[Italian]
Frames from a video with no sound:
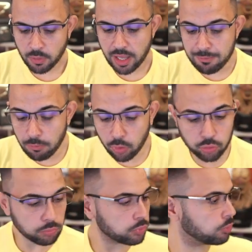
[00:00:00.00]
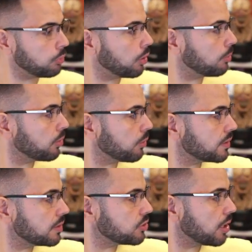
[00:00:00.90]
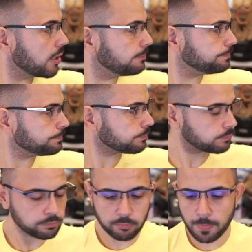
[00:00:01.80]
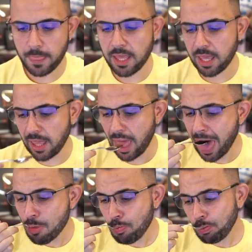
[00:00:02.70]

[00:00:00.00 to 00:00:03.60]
È molto molto buono, amore, vuoi assaggiare? E...